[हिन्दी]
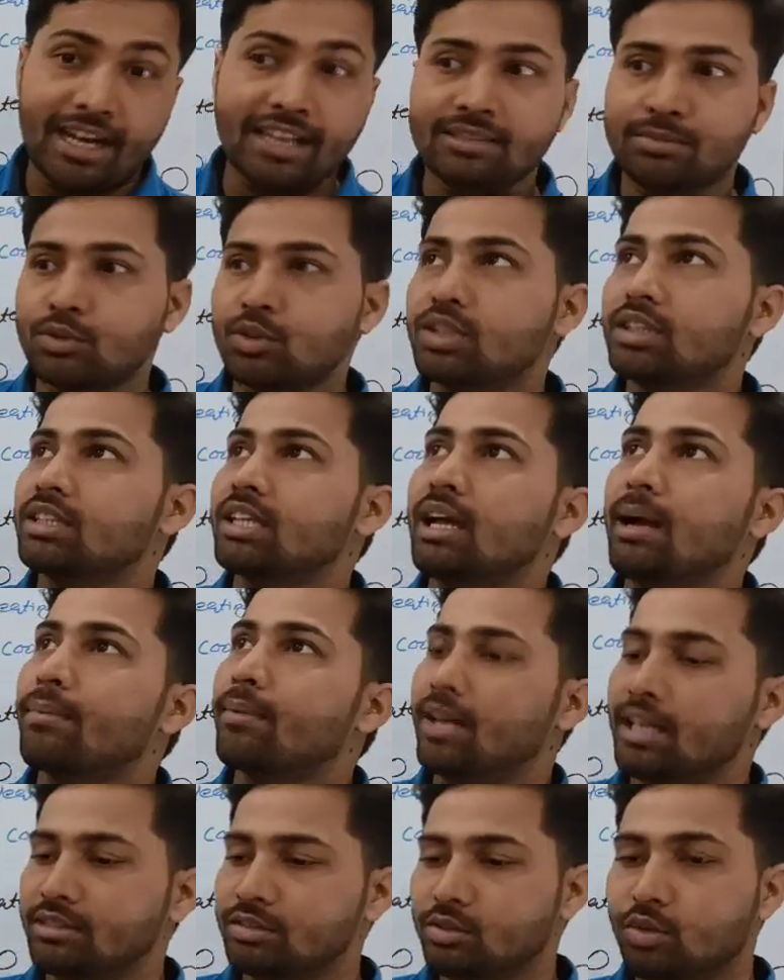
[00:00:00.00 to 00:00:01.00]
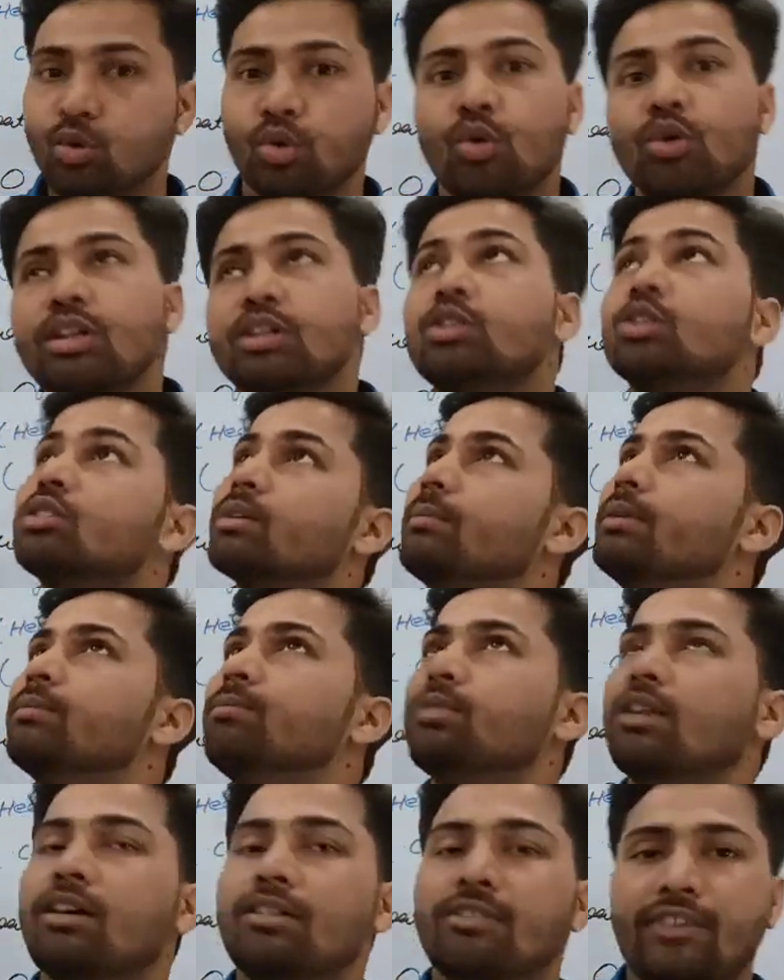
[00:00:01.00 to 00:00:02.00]
गैस में तो दिखता है आप गैस खोल ही दो तभी
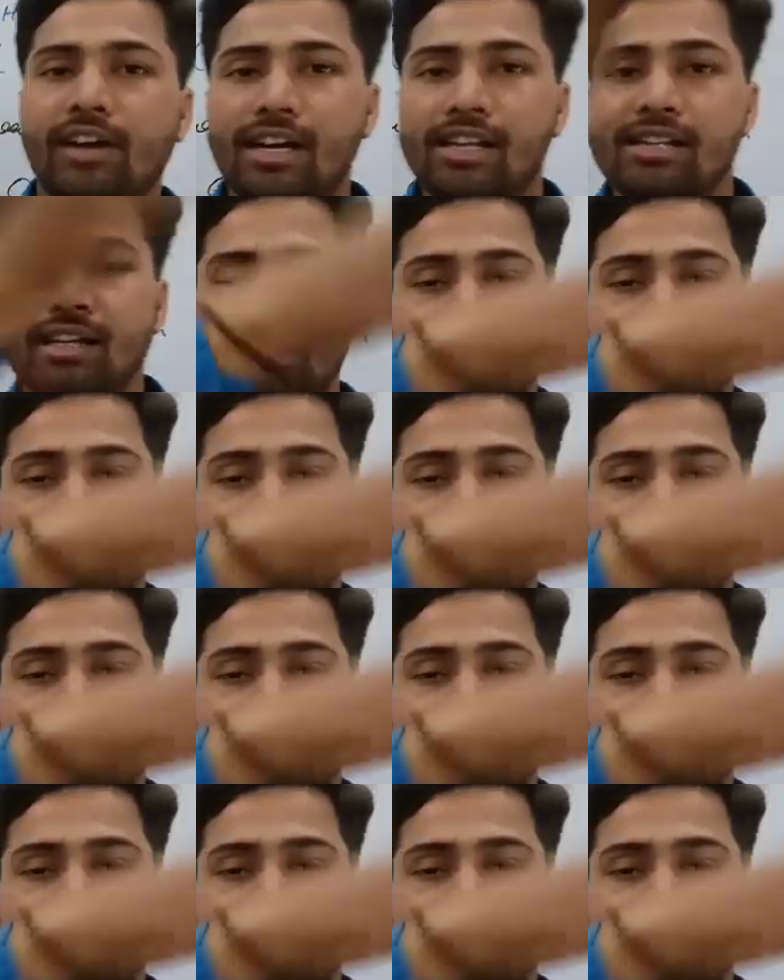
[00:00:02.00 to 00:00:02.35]
पूरा फैल